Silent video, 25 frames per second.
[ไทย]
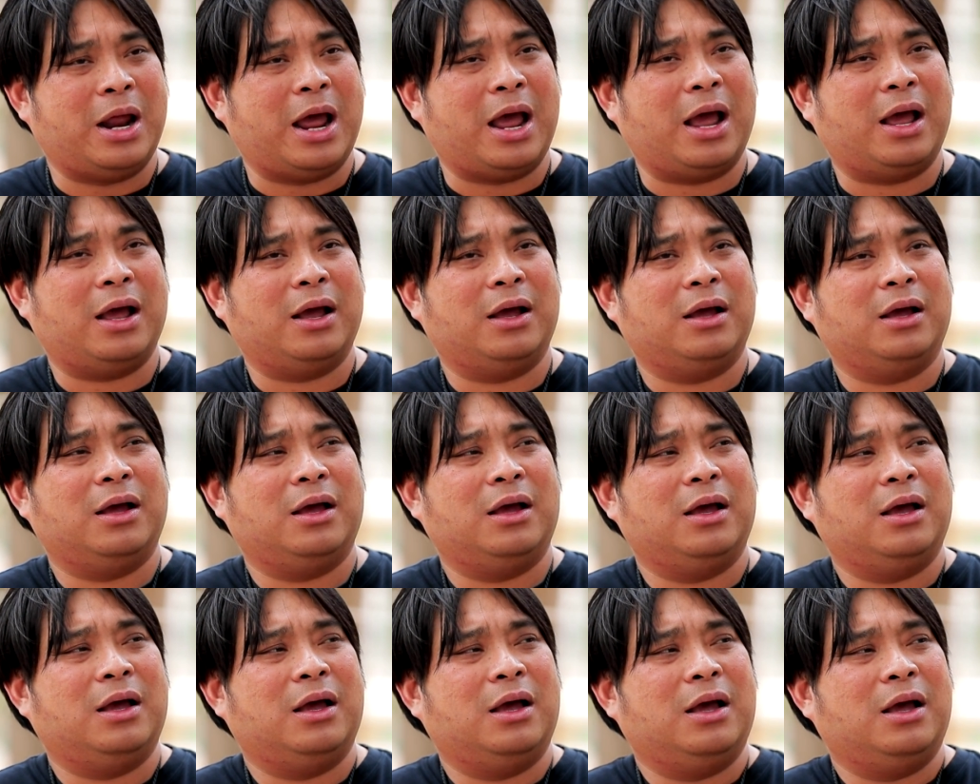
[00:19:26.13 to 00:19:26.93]
นะ
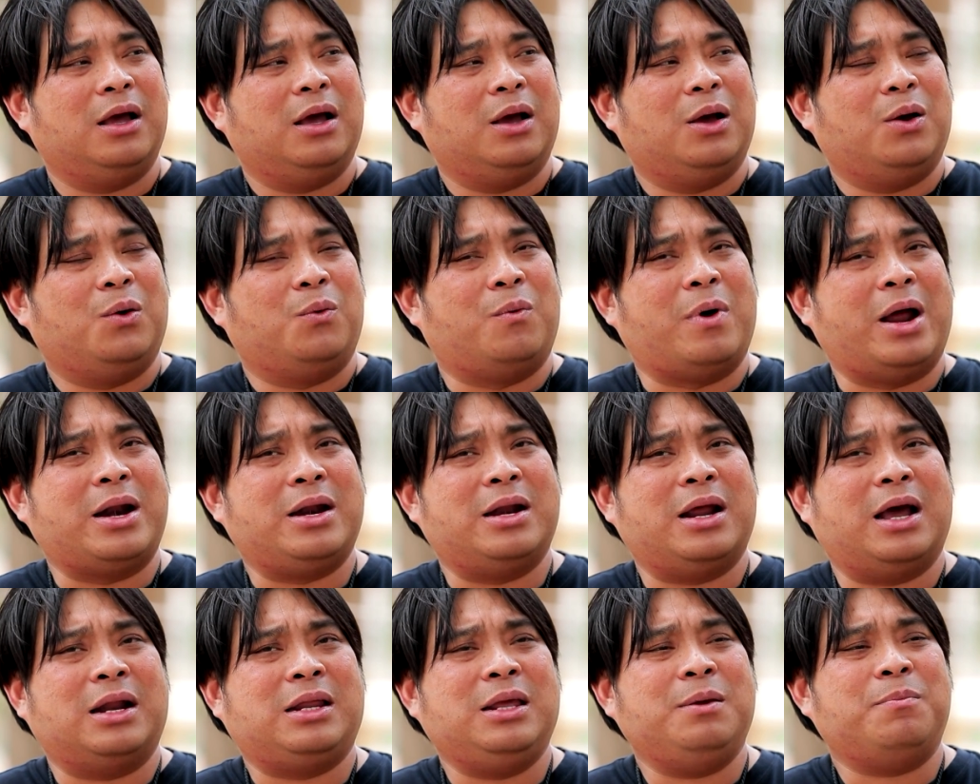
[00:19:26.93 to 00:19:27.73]
วั
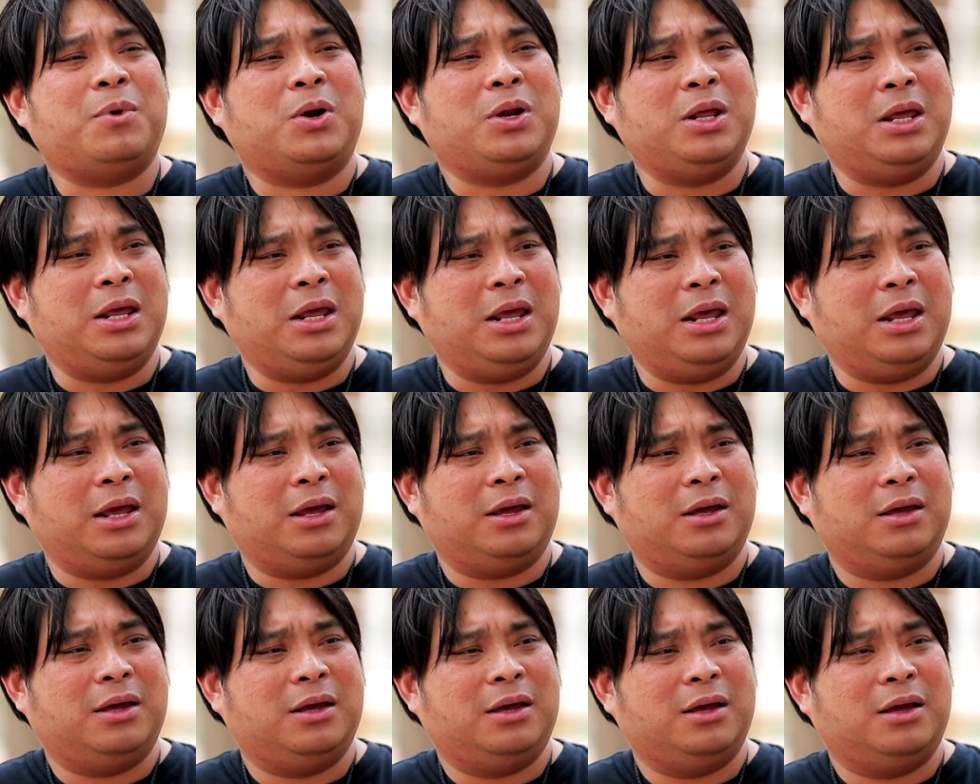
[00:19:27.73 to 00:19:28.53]
นอธิบดี
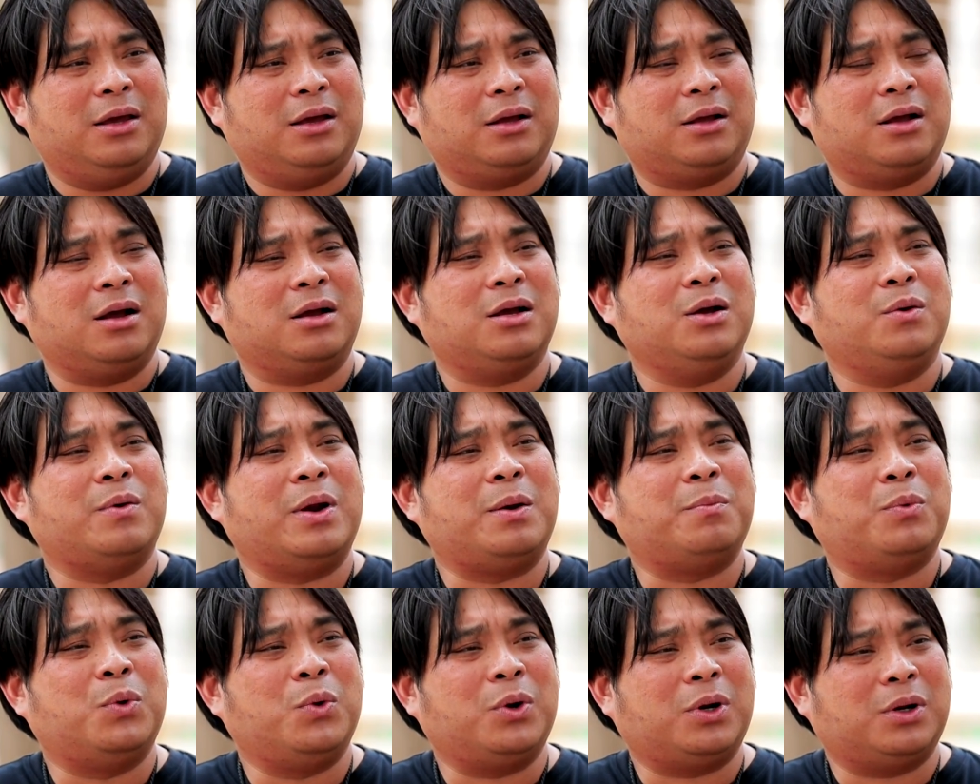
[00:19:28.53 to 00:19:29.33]
ก็คือ
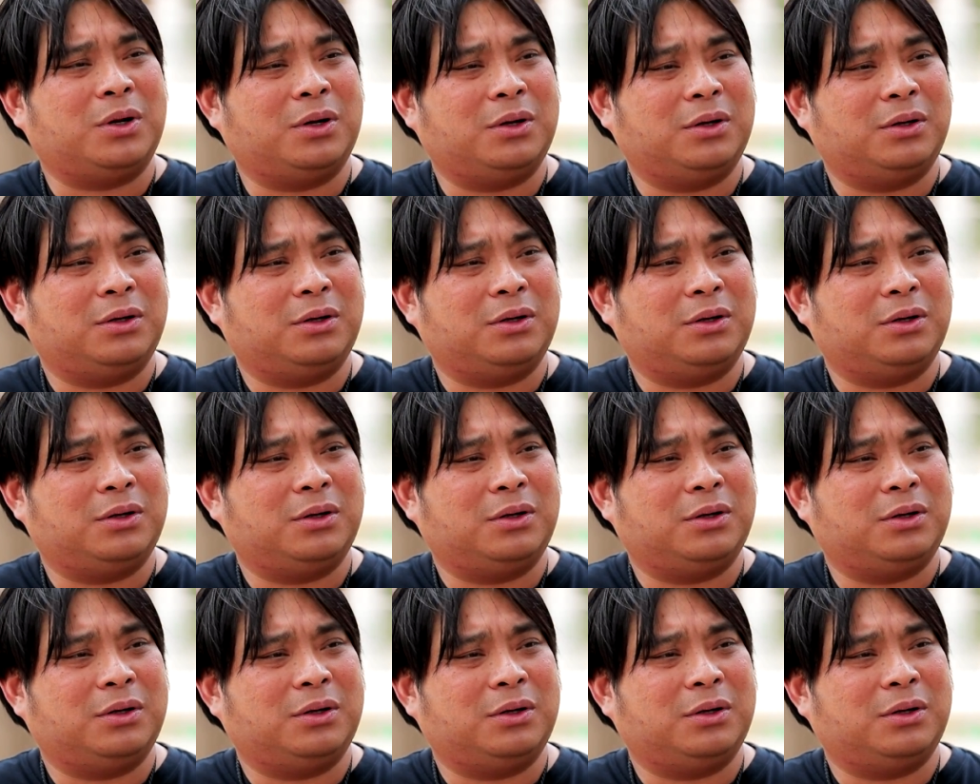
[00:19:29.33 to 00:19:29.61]
วันพุธ